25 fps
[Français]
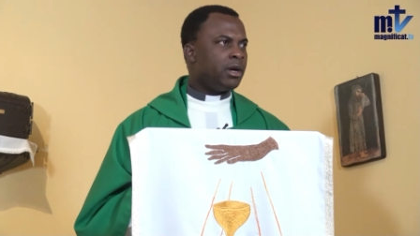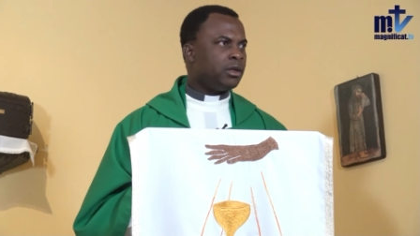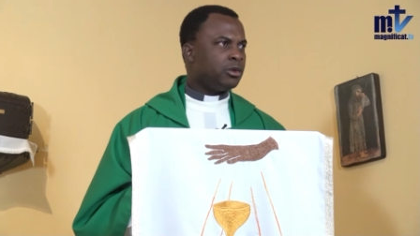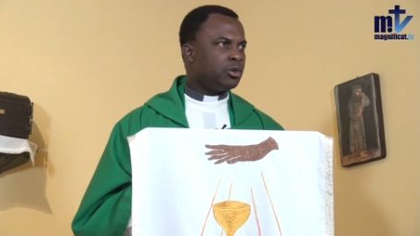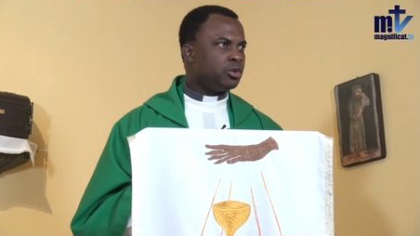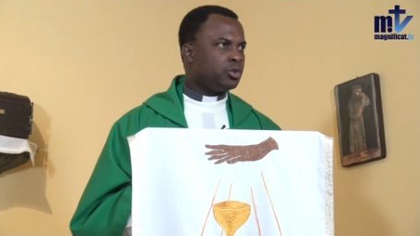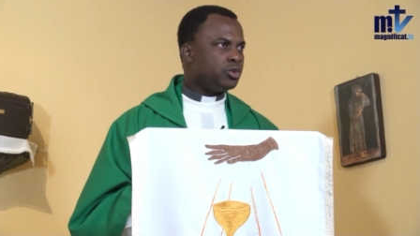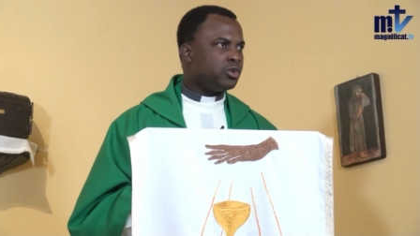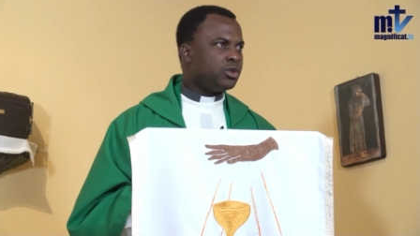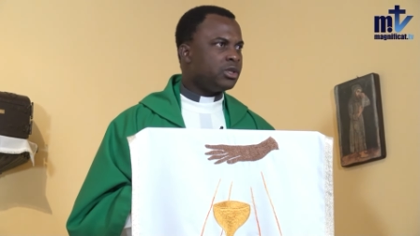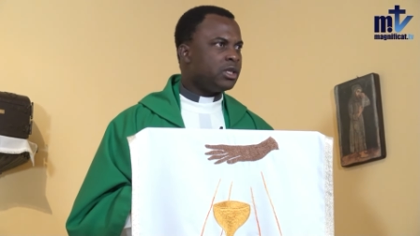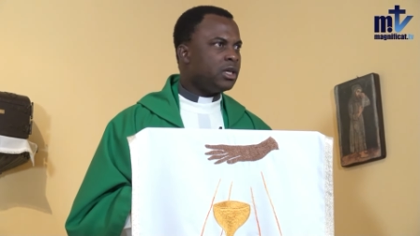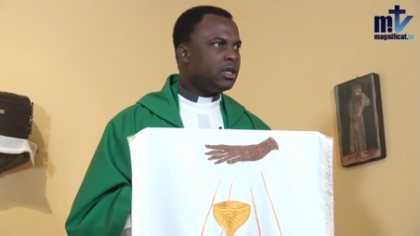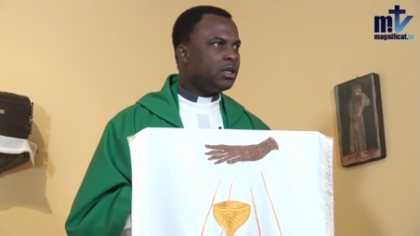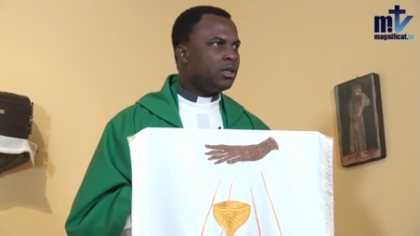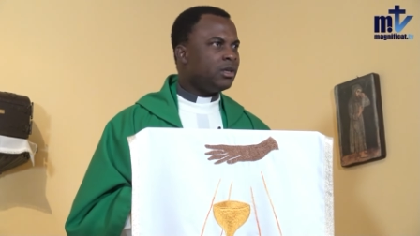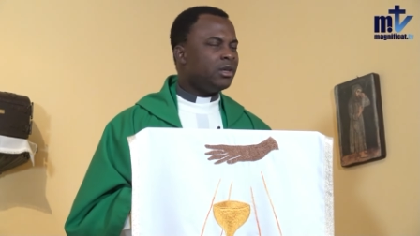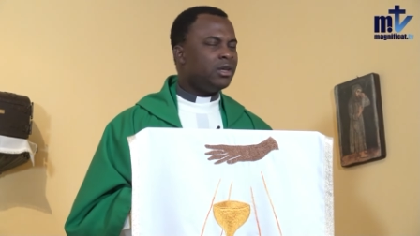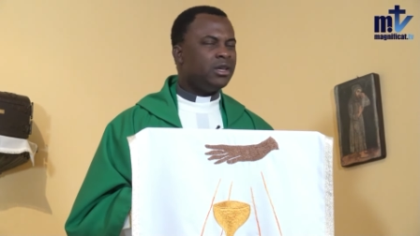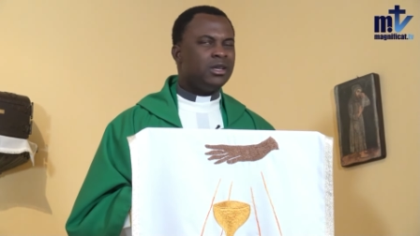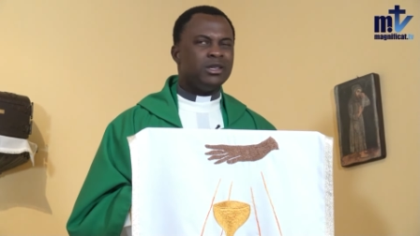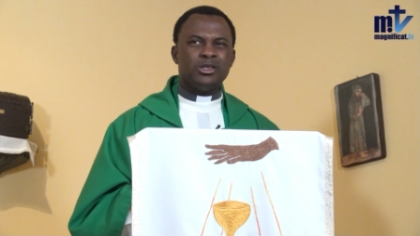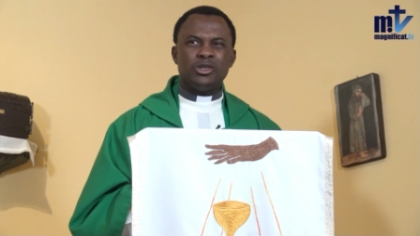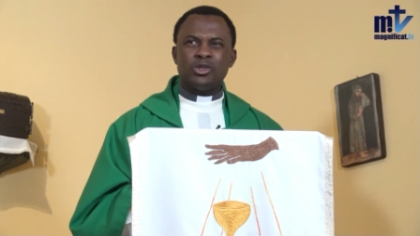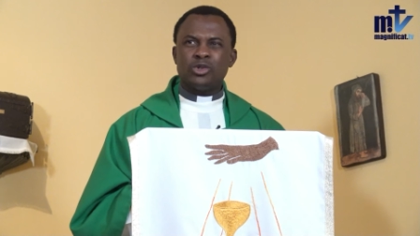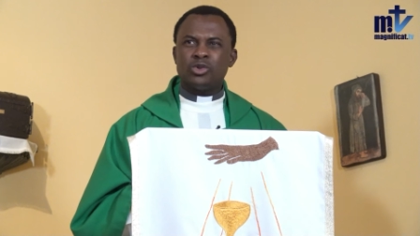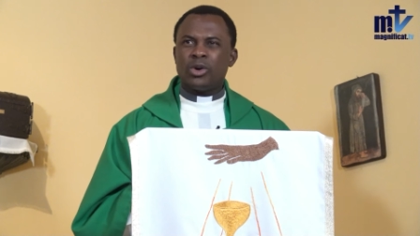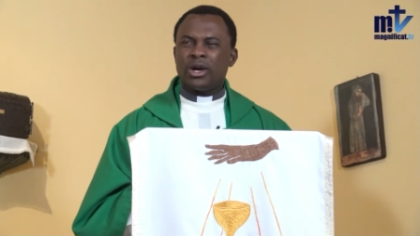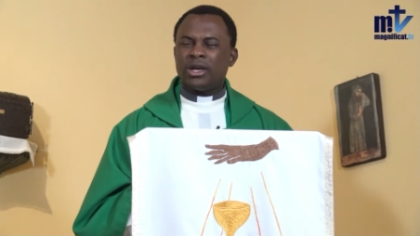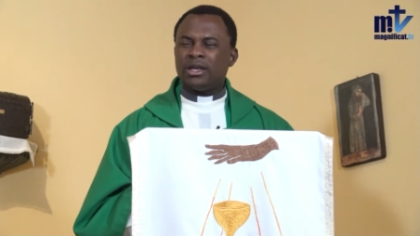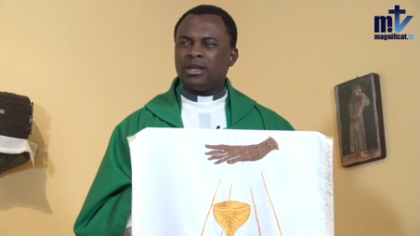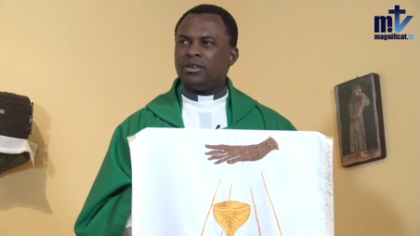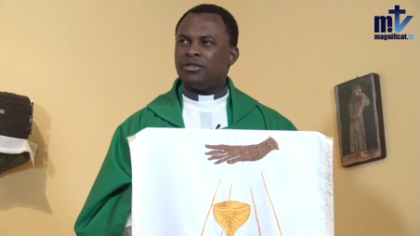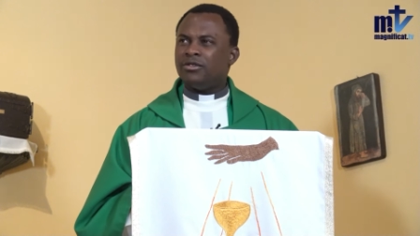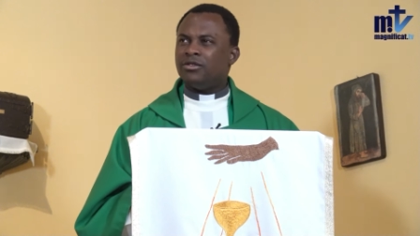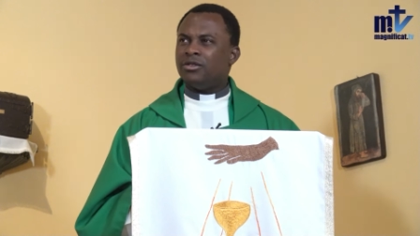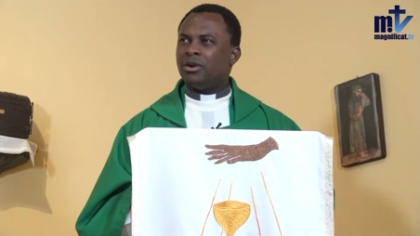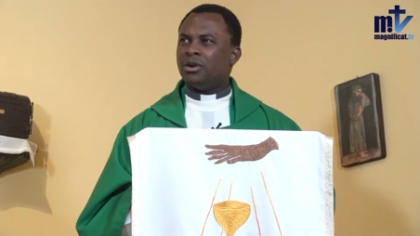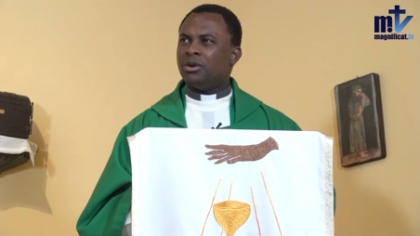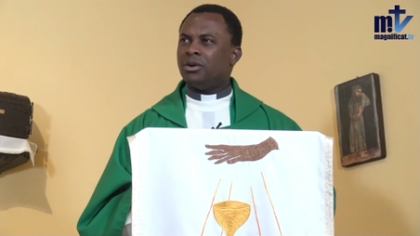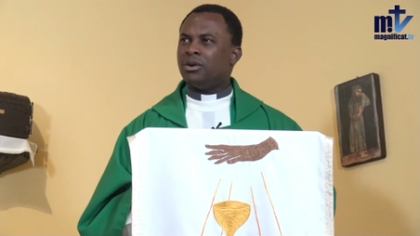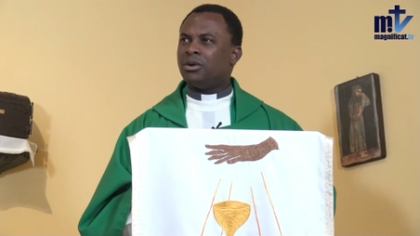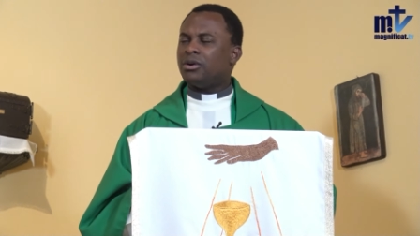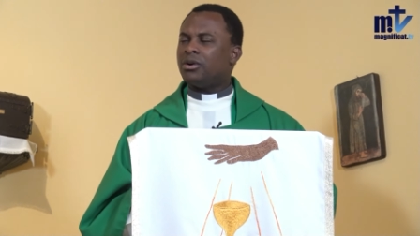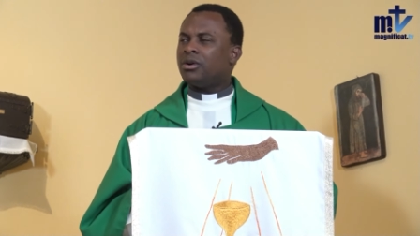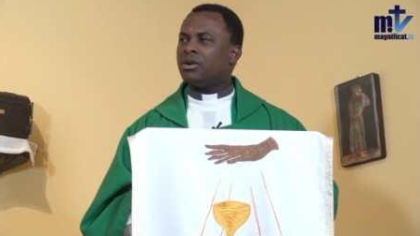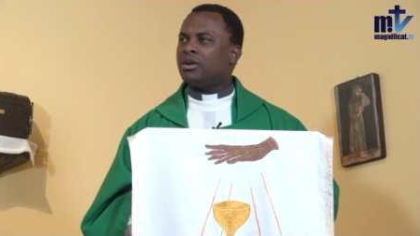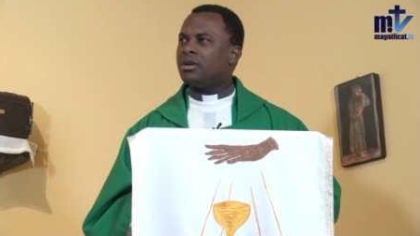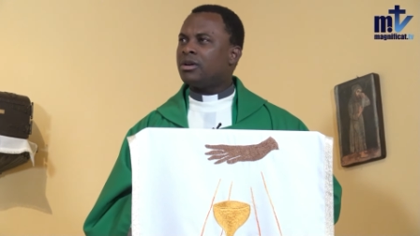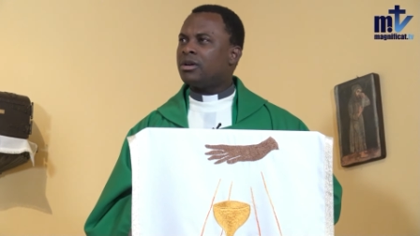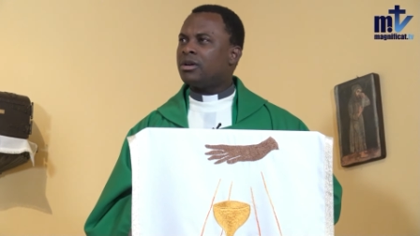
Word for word: touché. Soyez forts.